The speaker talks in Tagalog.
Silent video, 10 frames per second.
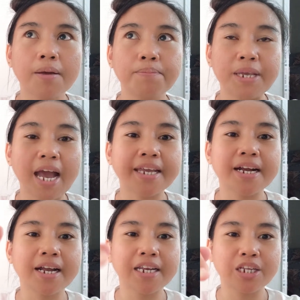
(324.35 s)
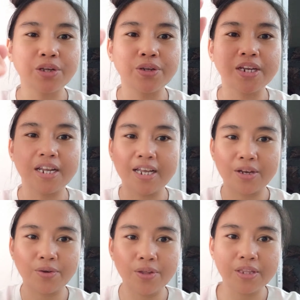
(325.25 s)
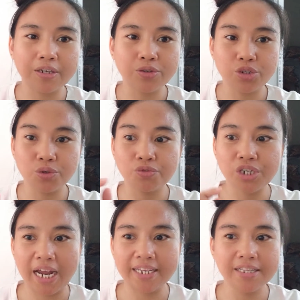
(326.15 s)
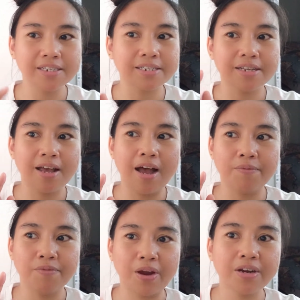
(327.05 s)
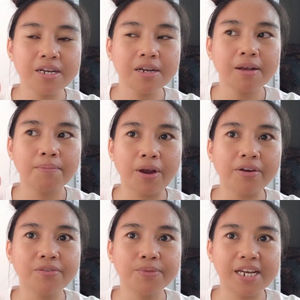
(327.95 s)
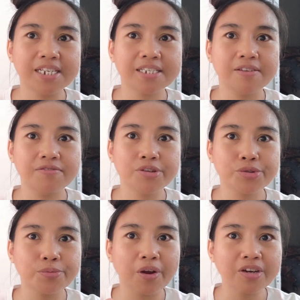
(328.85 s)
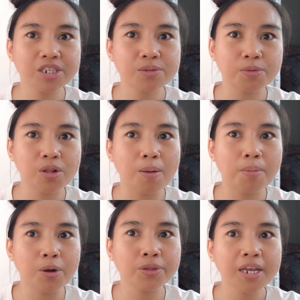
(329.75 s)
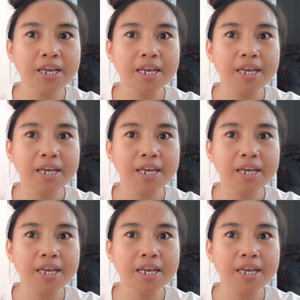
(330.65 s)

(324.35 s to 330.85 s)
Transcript: biyayang ganito na nagkaroon ng YouTube channels. I'm very, very blessed. Even though very small amount,